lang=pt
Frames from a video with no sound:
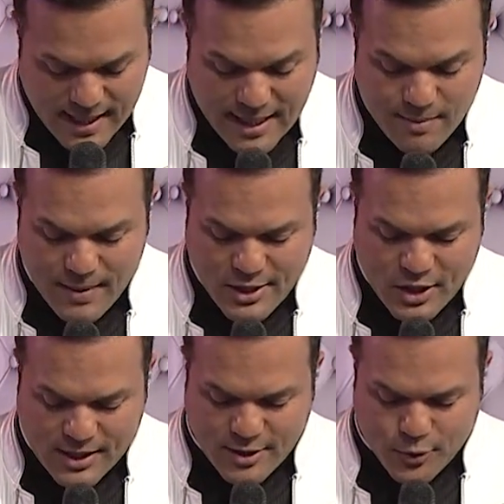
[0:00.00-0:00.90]
Ele
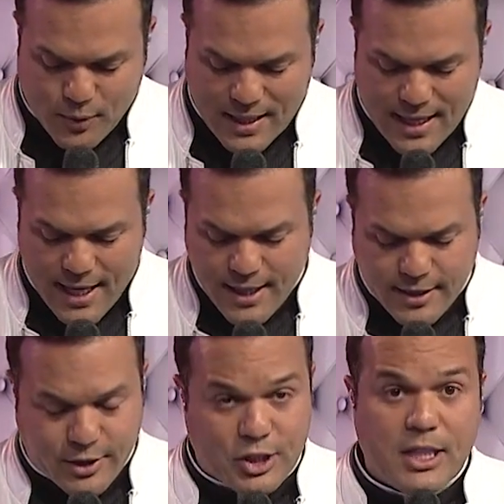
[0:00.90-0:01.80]
medita a sua lei
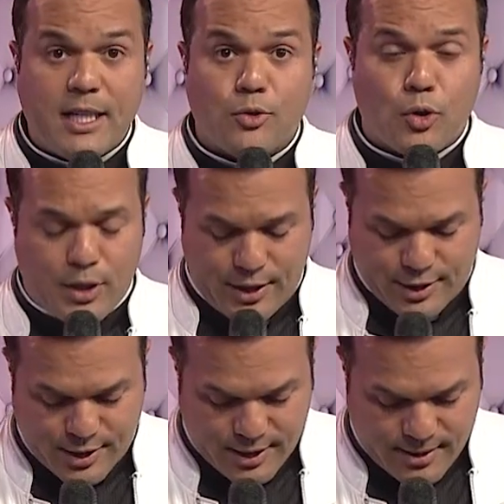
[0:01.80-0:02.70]
dia e
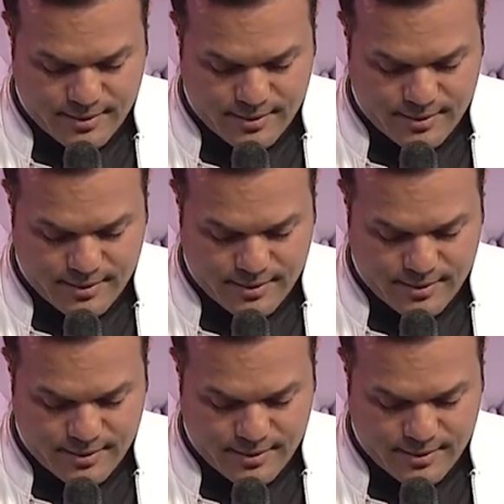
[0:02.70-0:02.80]
noite.